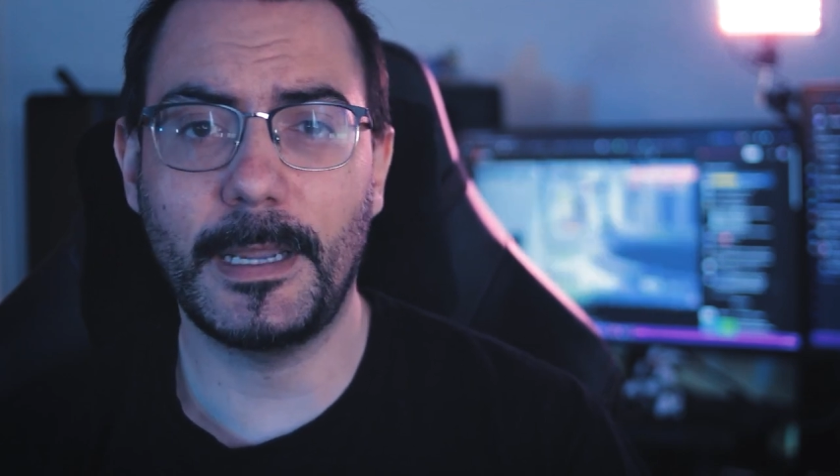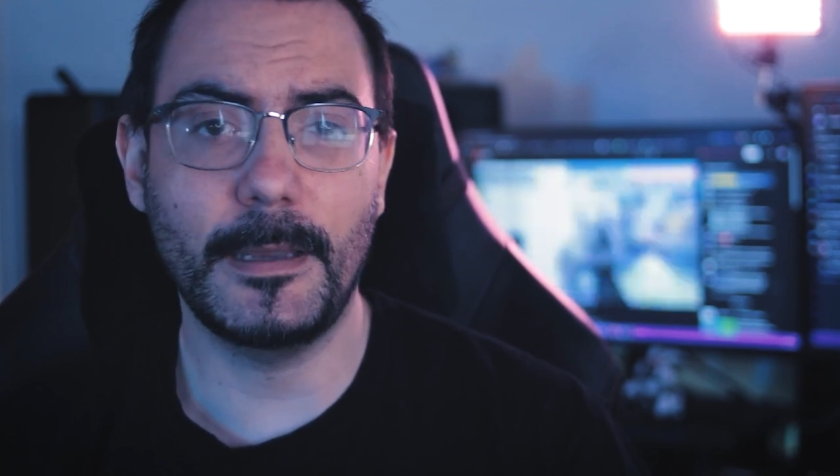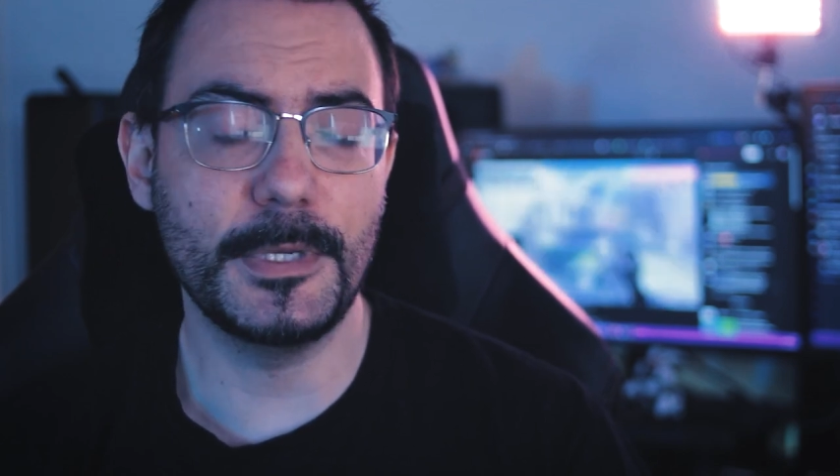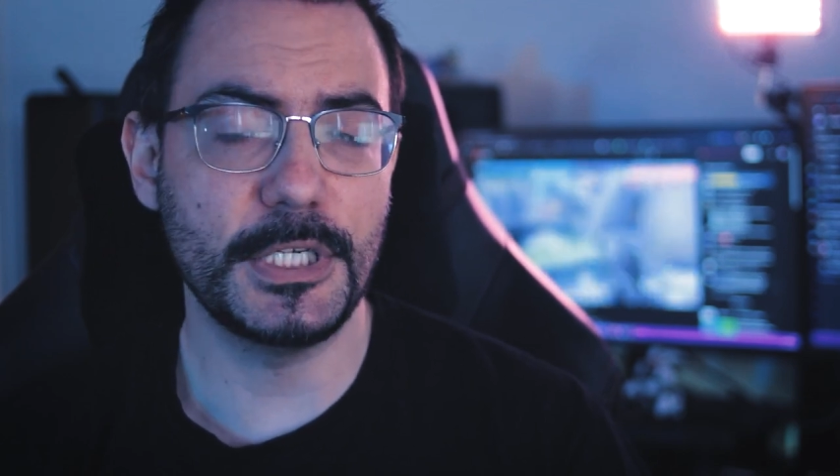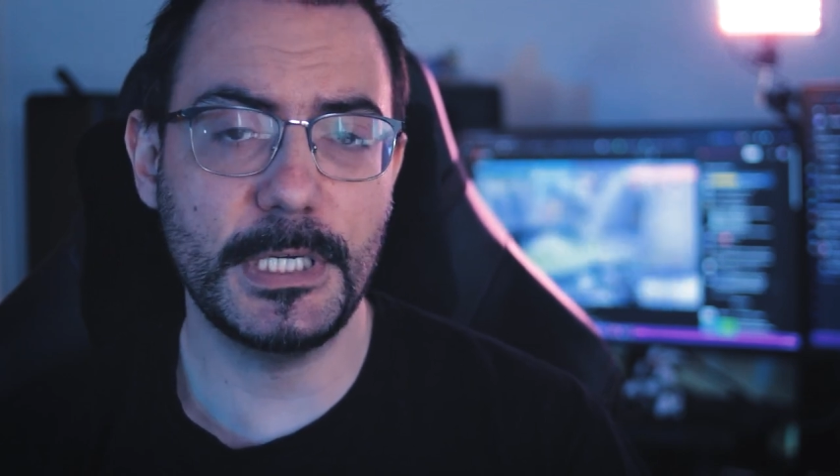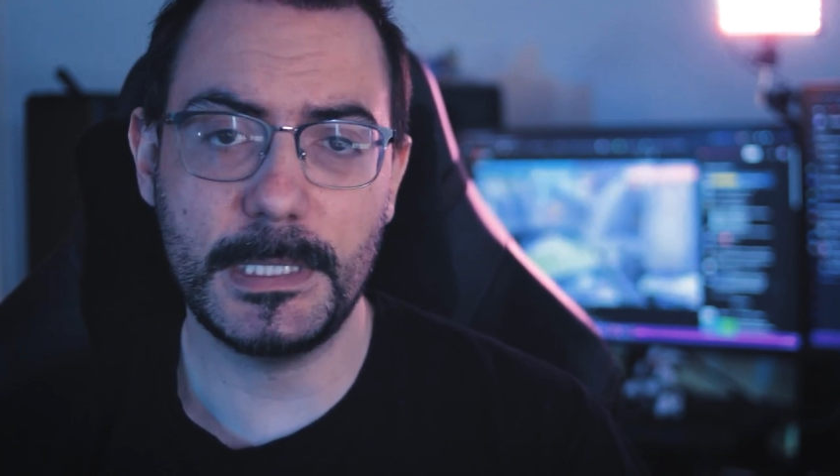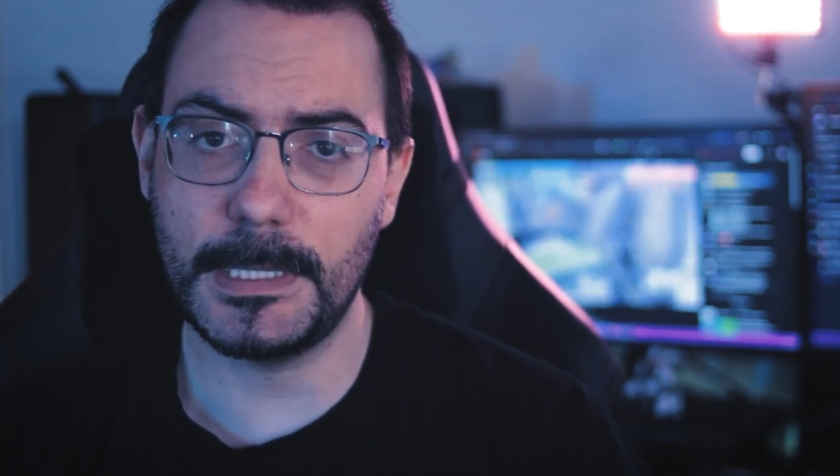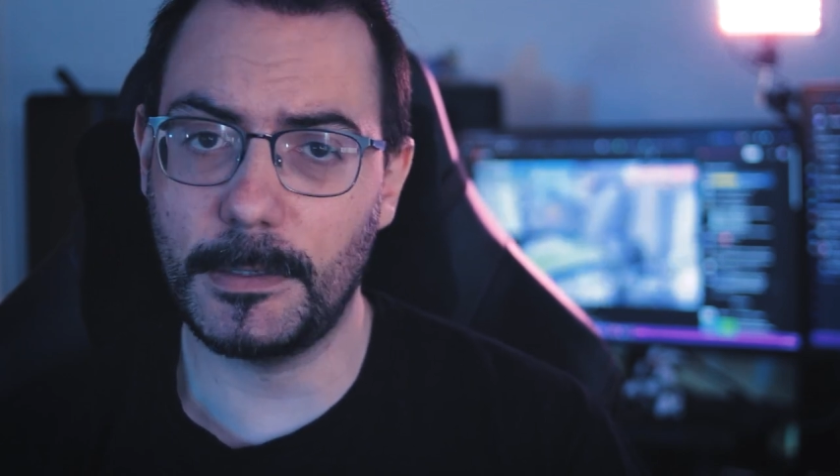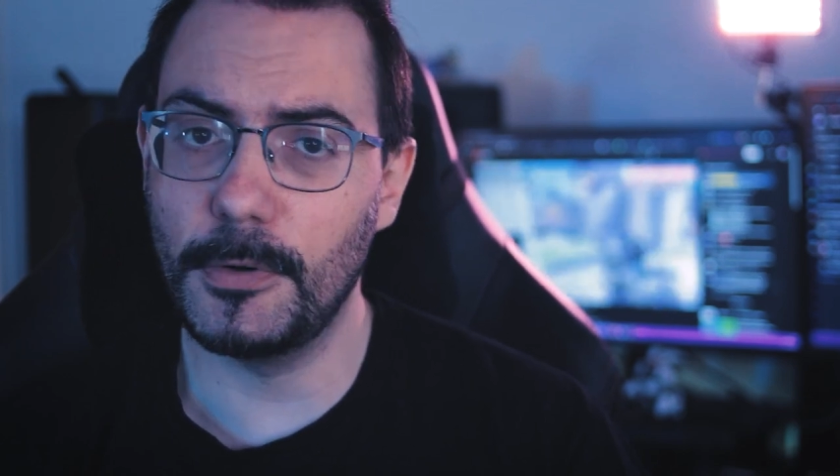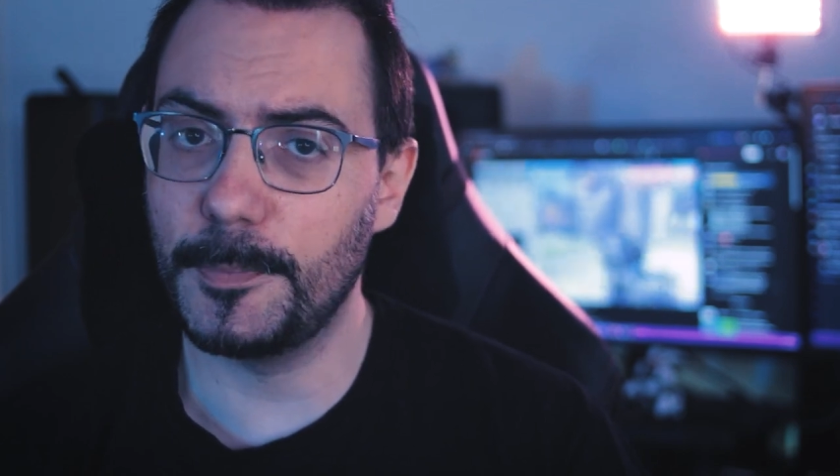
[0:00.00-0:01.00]
anche
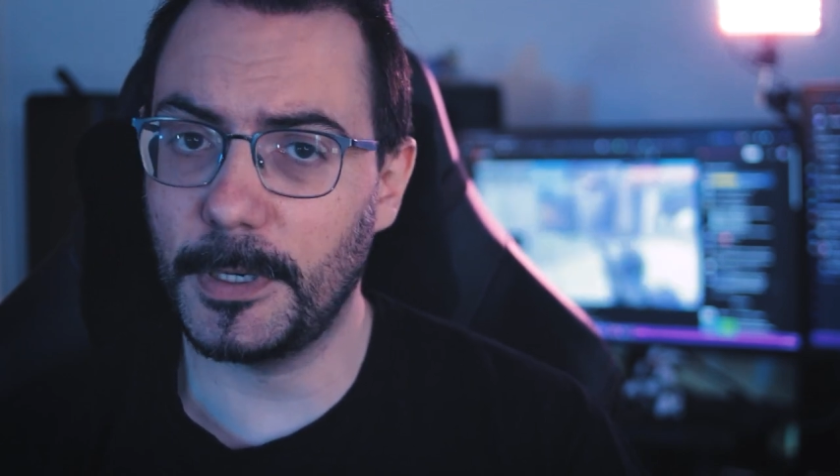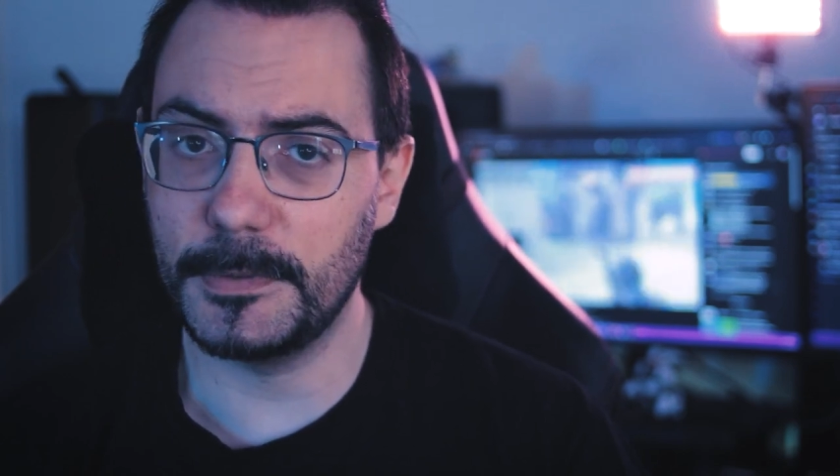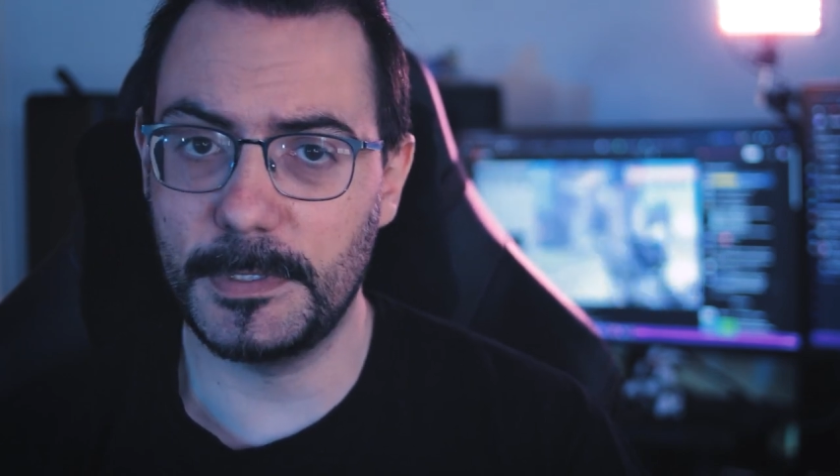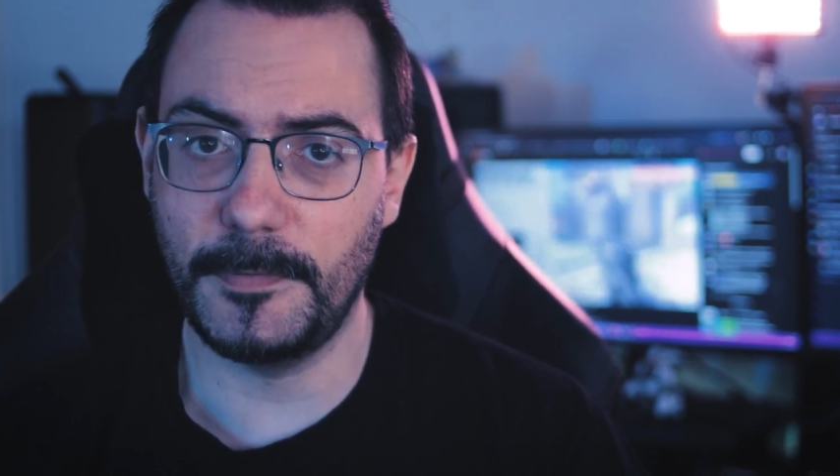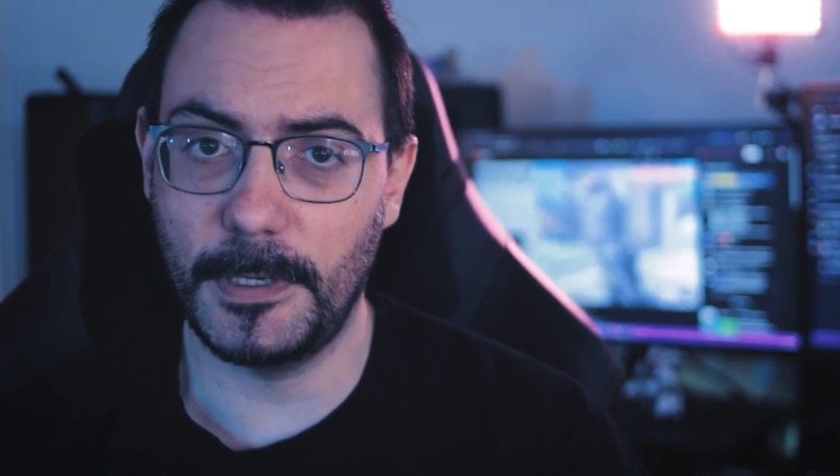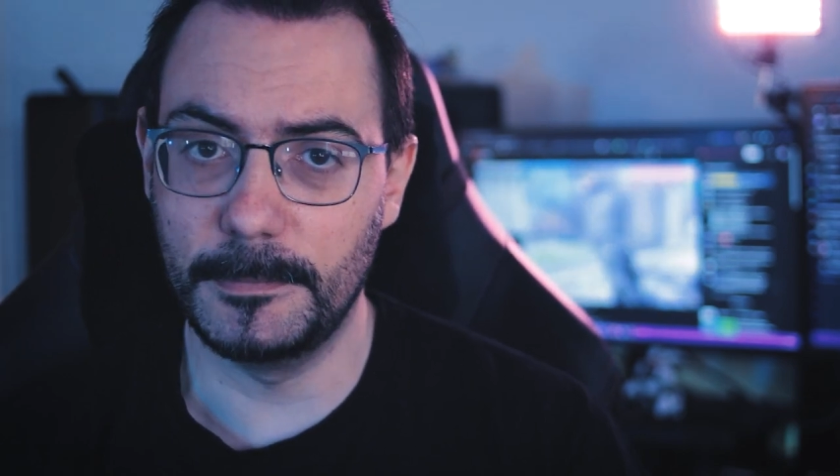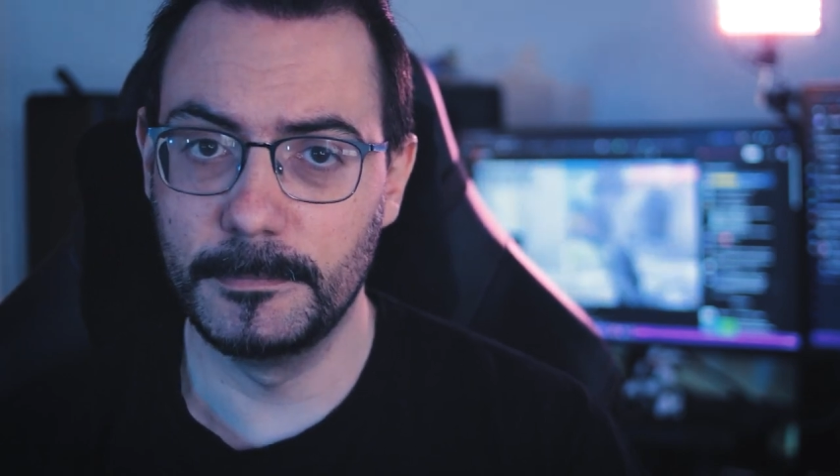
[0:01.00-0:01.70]
amicizie, coppie e così via,